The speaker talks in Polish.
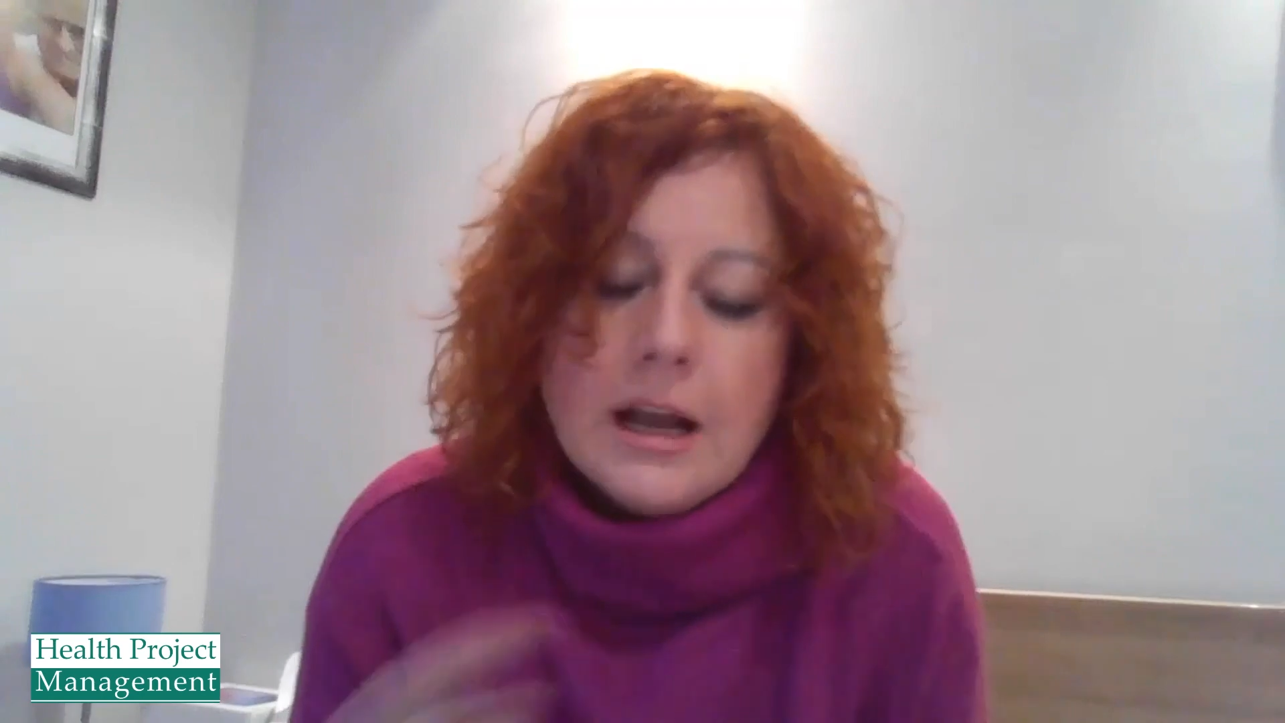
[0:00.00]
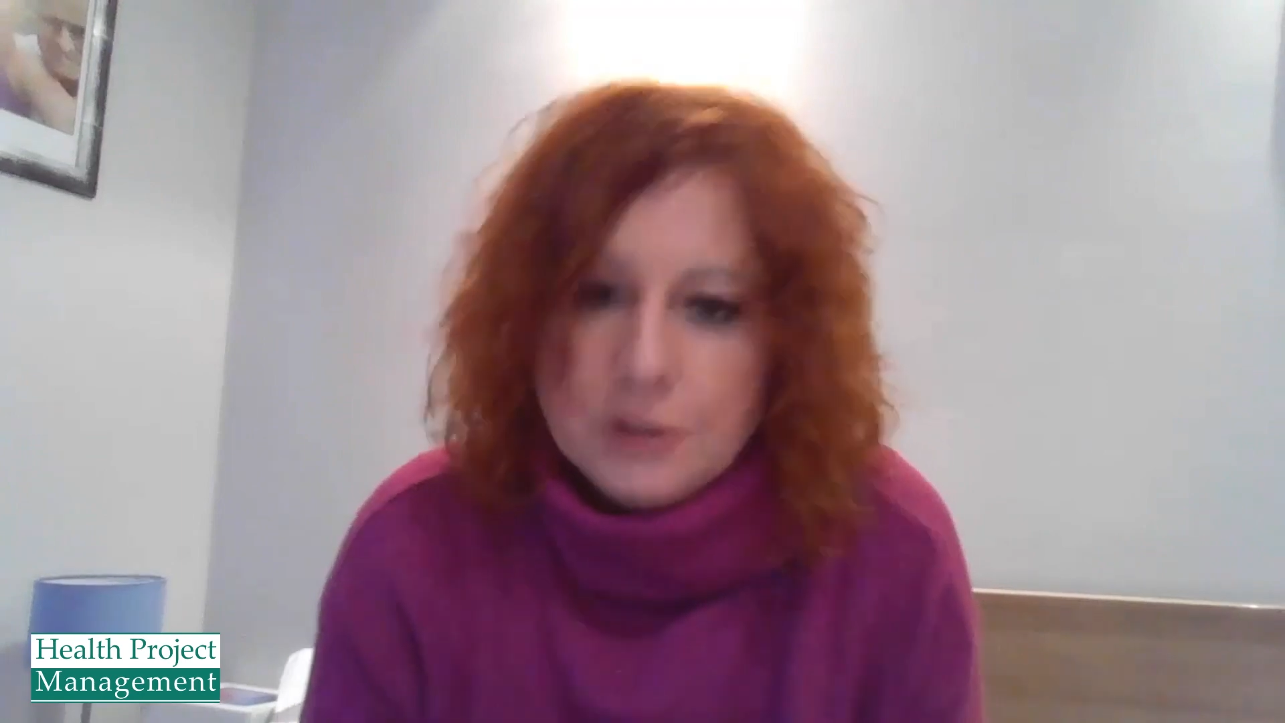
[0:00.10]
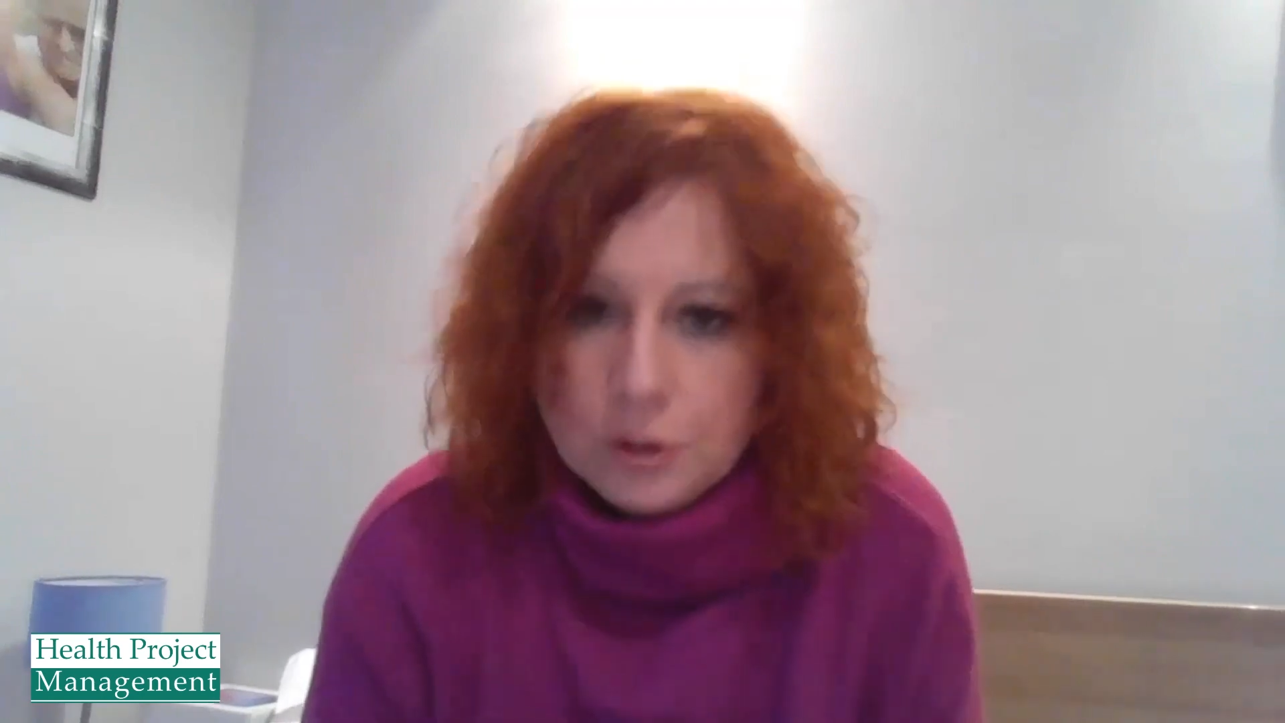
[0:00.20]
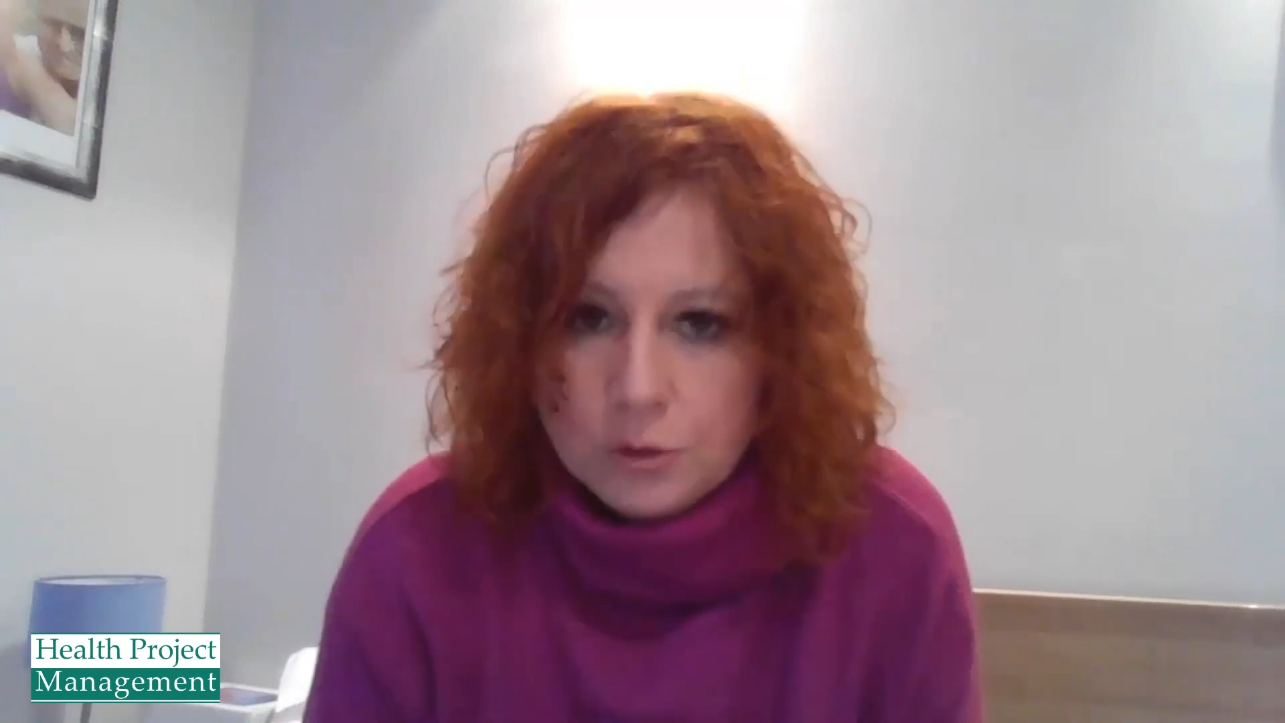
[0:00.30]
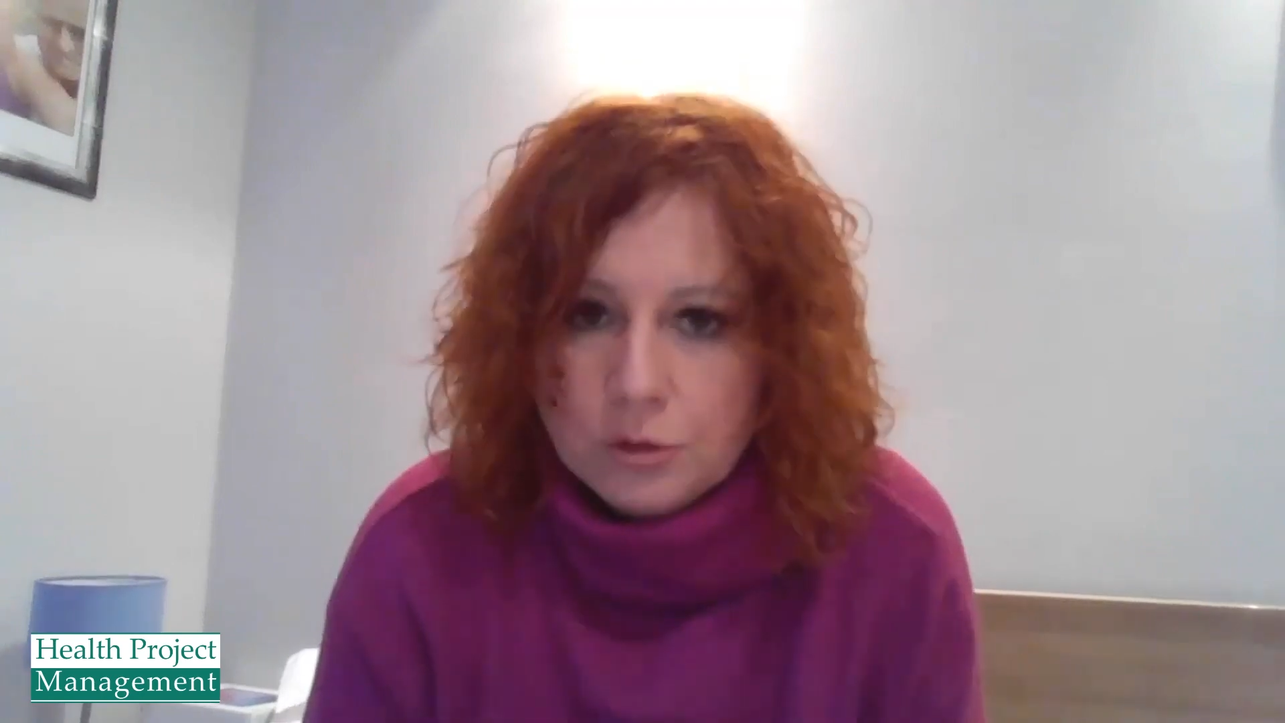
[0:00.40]
a
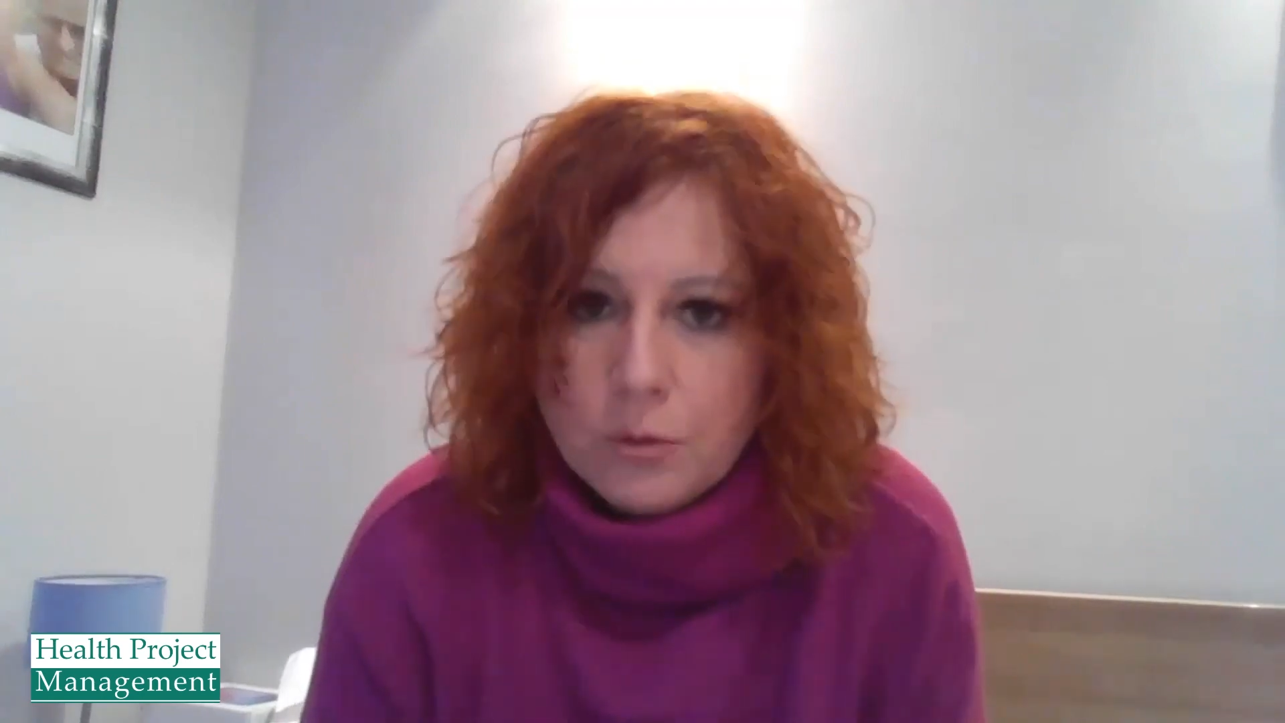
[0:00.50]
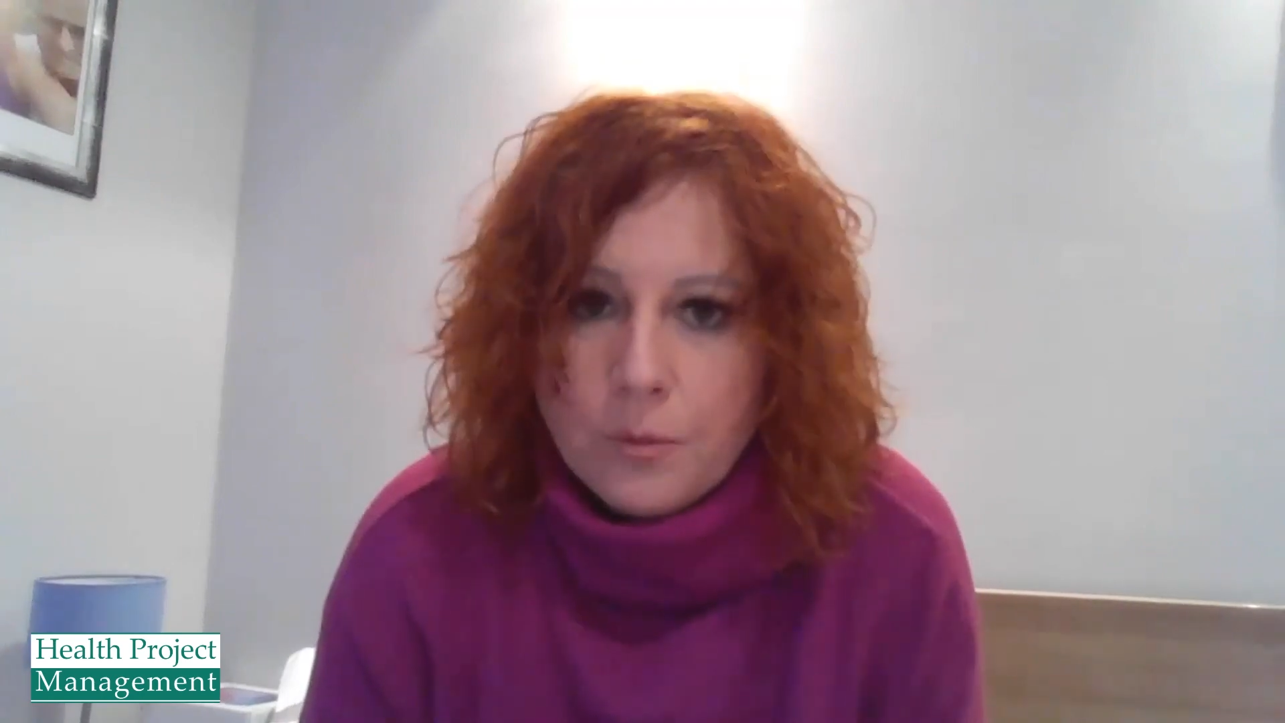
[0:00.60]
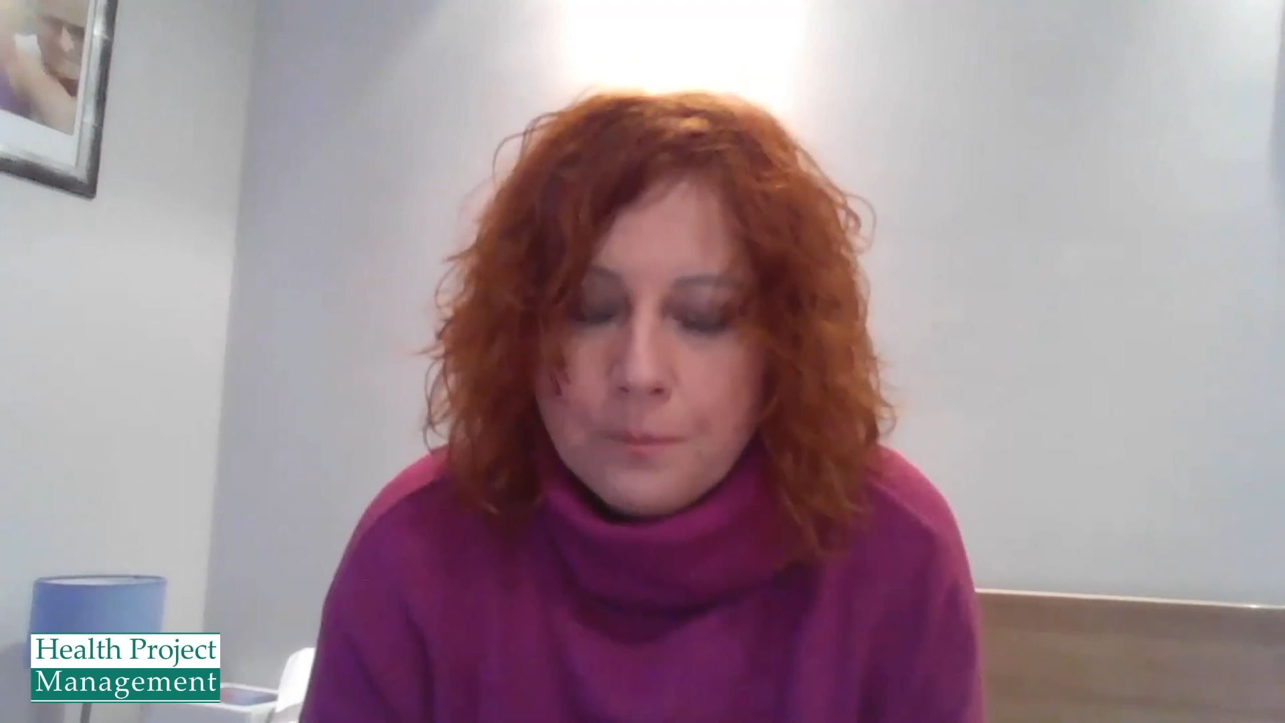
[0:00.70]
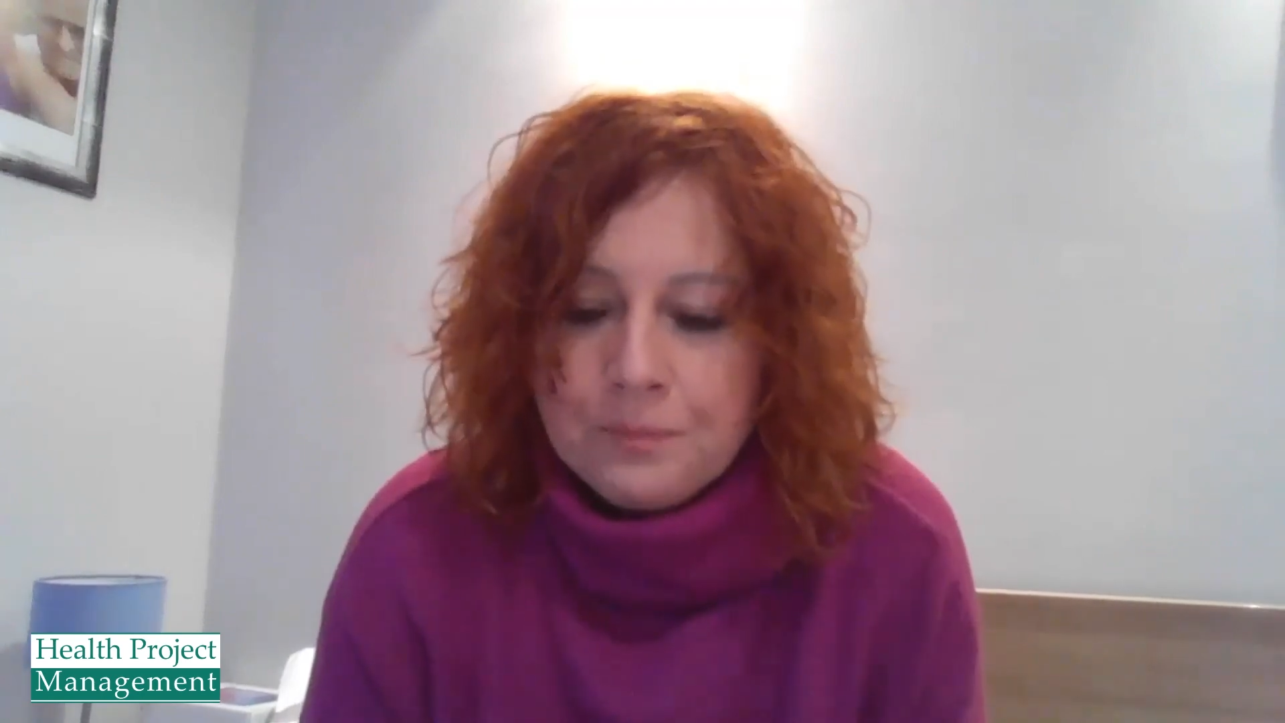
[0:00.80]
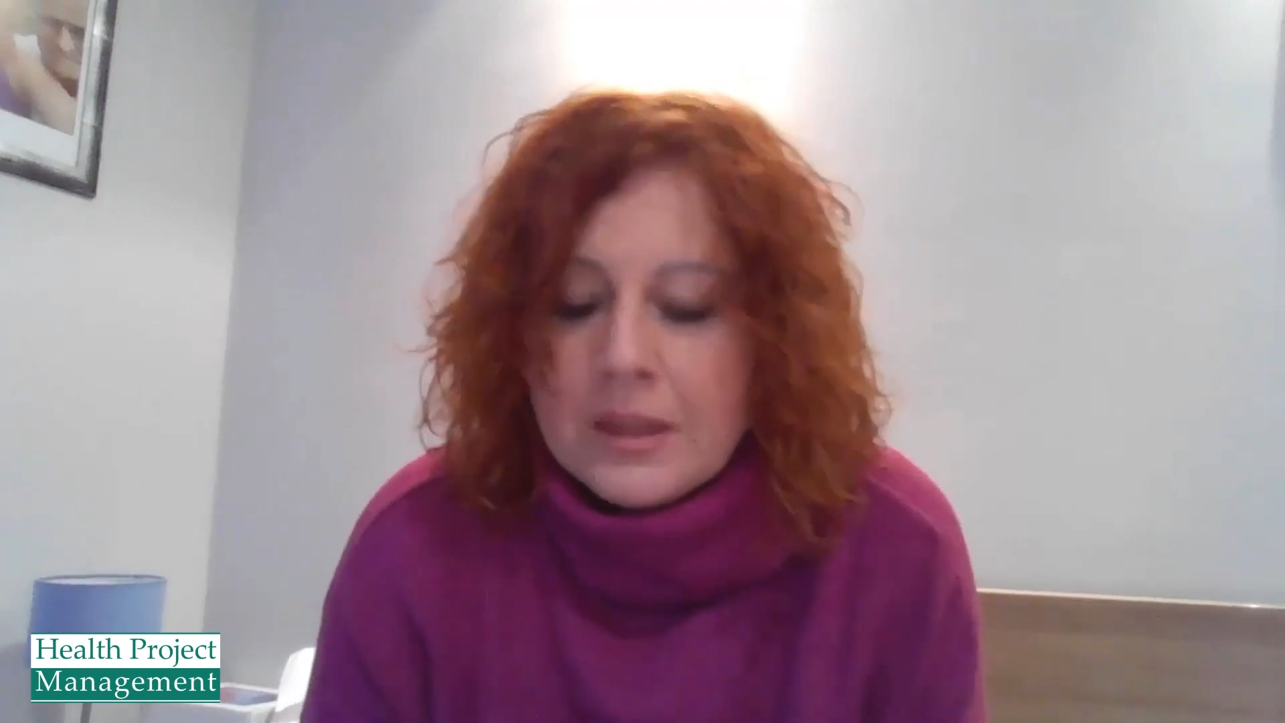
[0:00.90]
nie do tyłu.